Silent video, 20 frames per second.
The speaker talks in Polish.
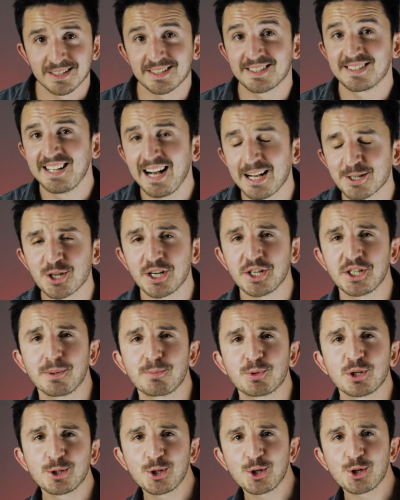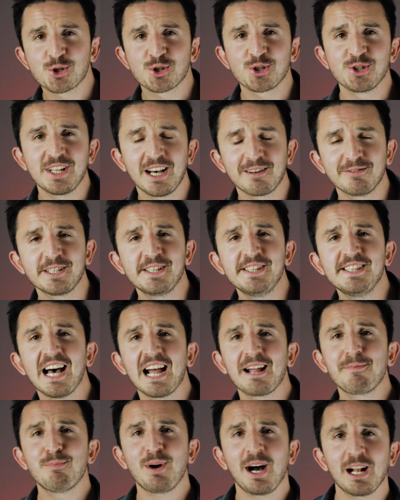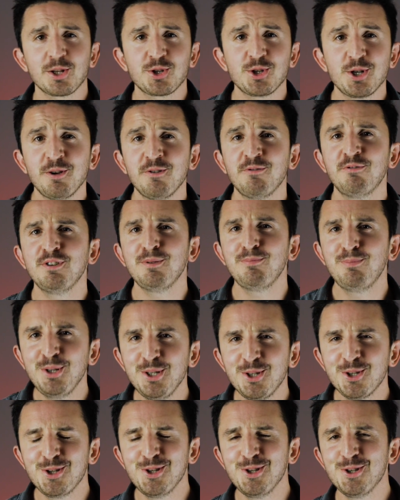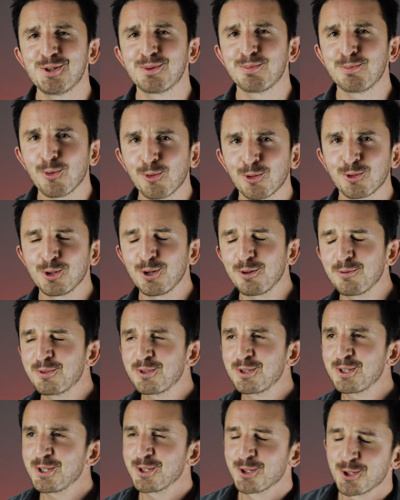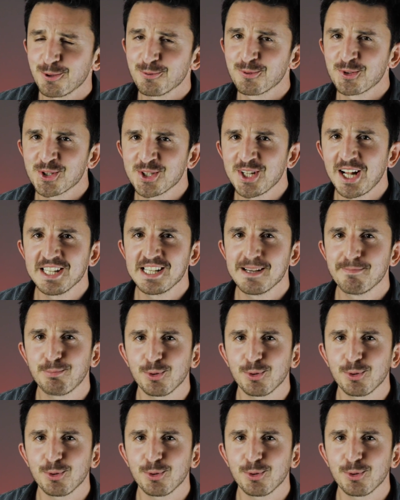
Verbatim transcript: Zdarza się przecież, że nawet najbardziej wybitni sportowcy są w stanie